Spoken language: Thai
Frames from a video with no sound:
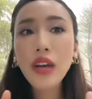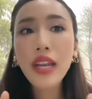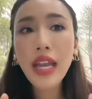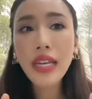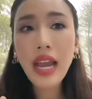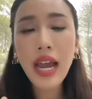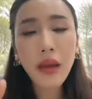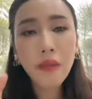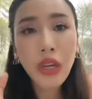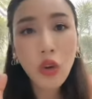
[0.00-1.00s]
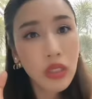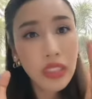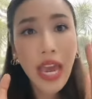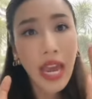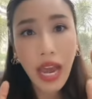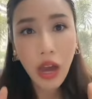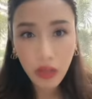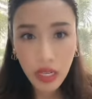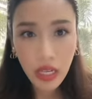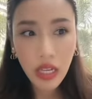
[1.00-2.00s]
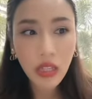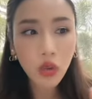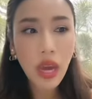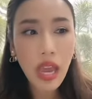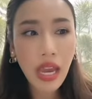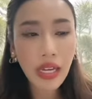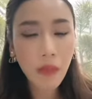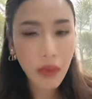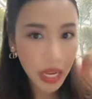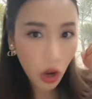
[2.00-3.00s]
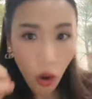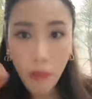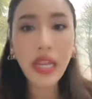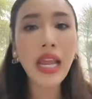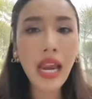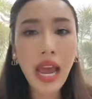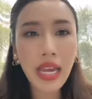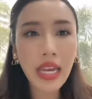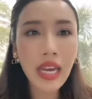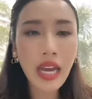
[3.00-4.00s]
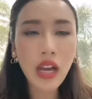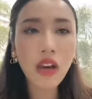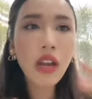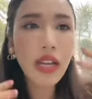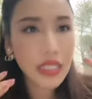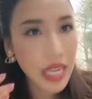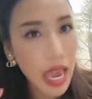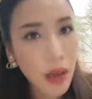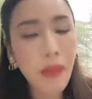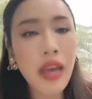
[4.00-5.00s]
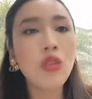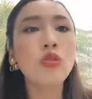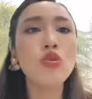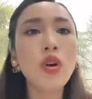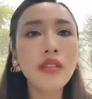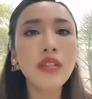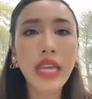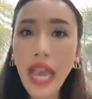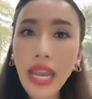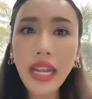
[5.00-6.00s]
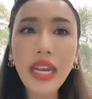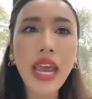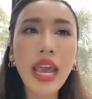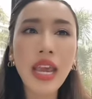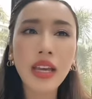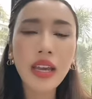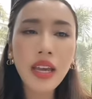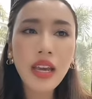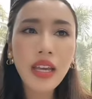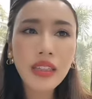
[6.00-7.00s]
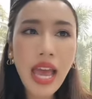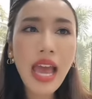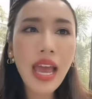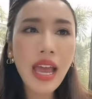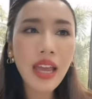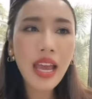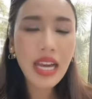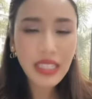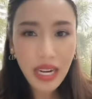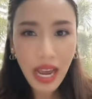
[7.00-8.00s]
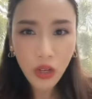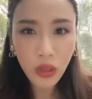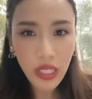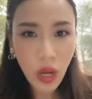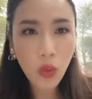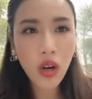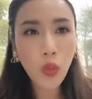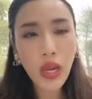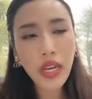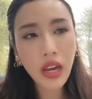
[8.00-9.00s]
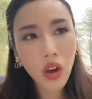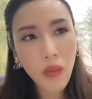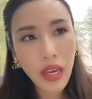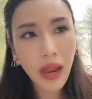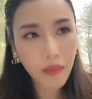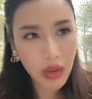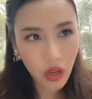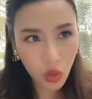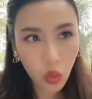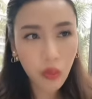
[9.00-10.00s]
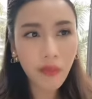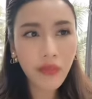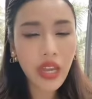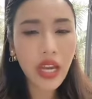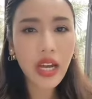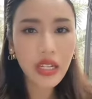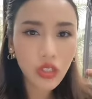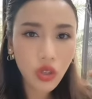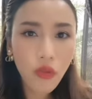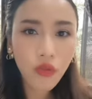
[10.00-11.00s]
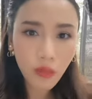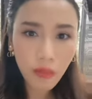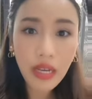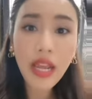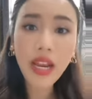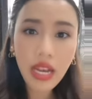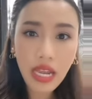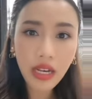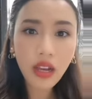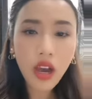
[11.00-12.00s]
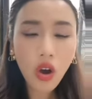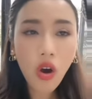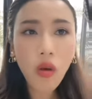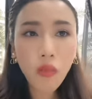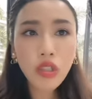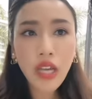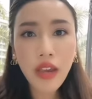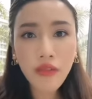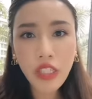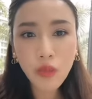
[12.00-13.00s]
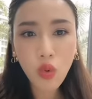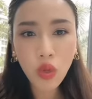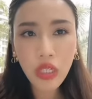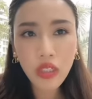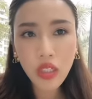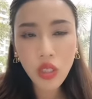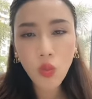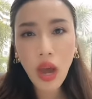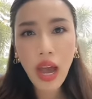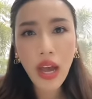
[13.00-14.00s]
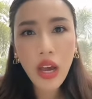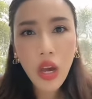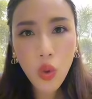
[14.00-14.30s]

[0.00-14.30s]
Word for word: ตอนนั้นเนี่ยมีคนแชร์ข่าวนี้ตัวเองเนี่ยไม่ได้คอมเมนต์อะไรนะคะก็เลยแชร์ไปอยู่ช่วงหนึ่งแค่นั้นเอง แต่อาจารย์อานนท์ศักดิ์วรวิทย์เนี่ยก็มีการไปขุดนะคะดิจิทัลฟุตปิ้นในอดีต ของผู้ใช้ Facebook ที่ชื่อว่า